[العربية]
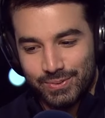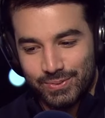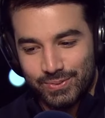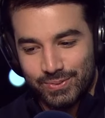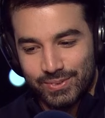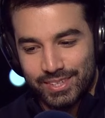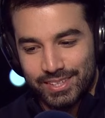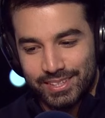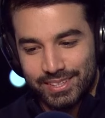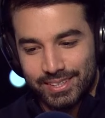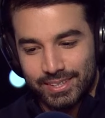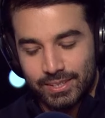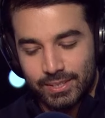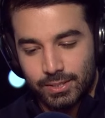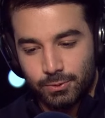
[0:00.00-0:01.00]
و...
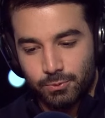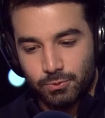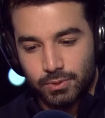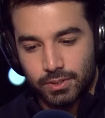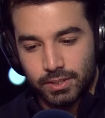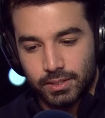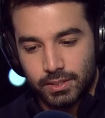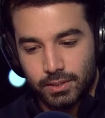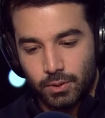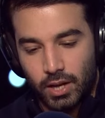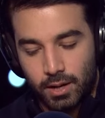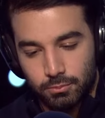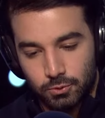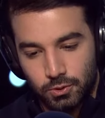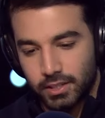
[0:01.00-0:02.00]

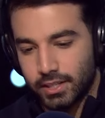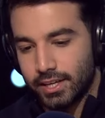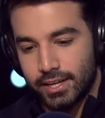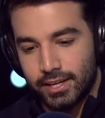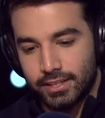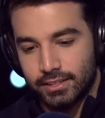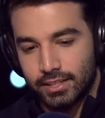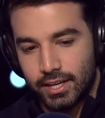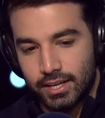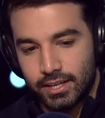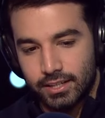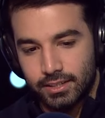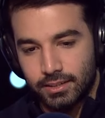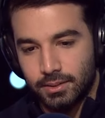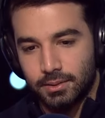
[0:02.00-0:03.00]
والحمد لله ان
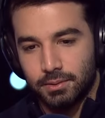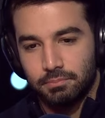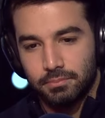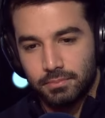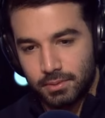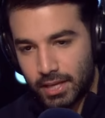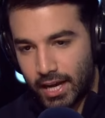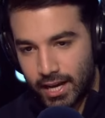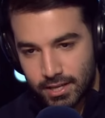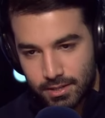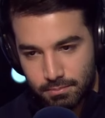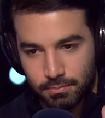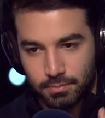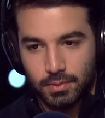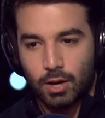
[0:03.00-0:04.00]
انا يعني
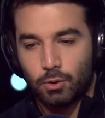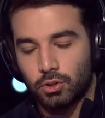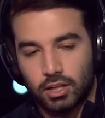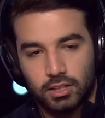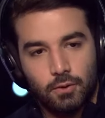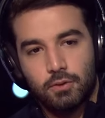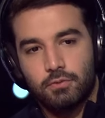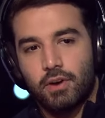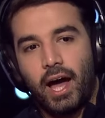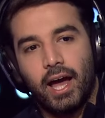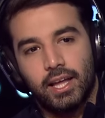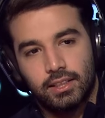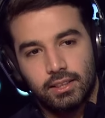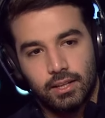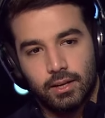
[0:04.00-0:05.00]
بناخد خطوات في
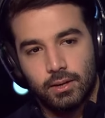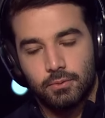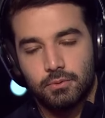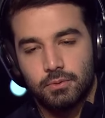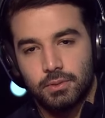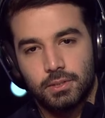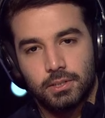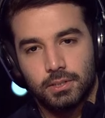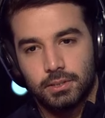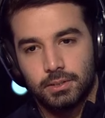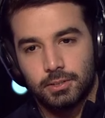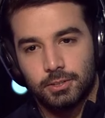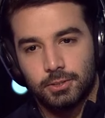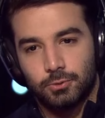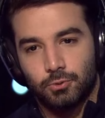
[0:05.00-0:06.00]
حياتنا و...
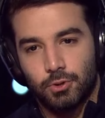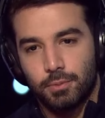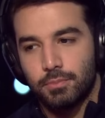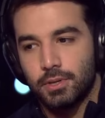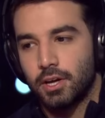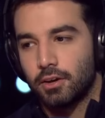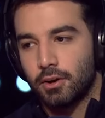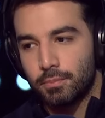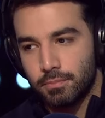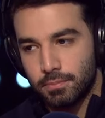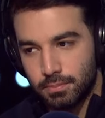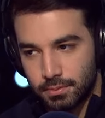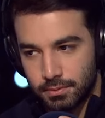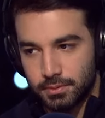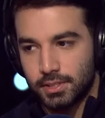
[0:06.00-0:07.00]
وربنا يا رب
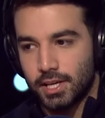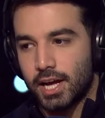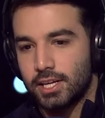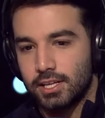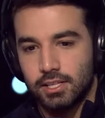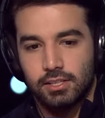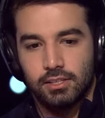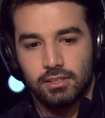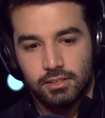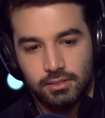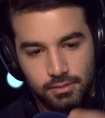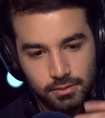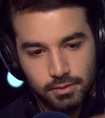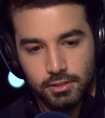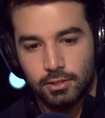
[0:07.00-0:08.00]
يعني
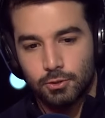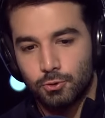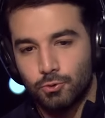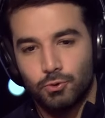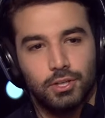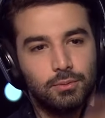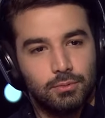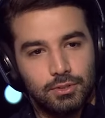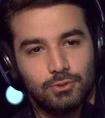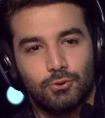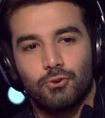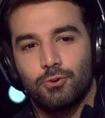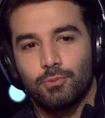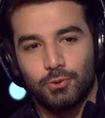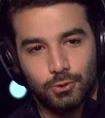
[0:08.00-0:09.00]
يرزقني
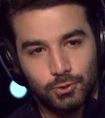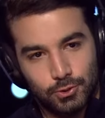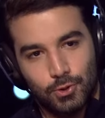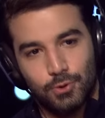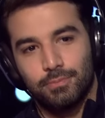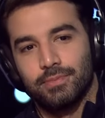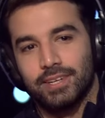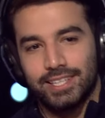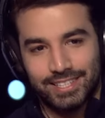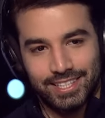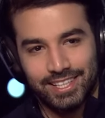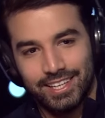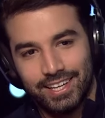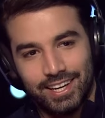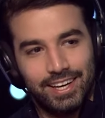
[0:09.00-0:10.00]
برزقهم ويرزقهم برزقي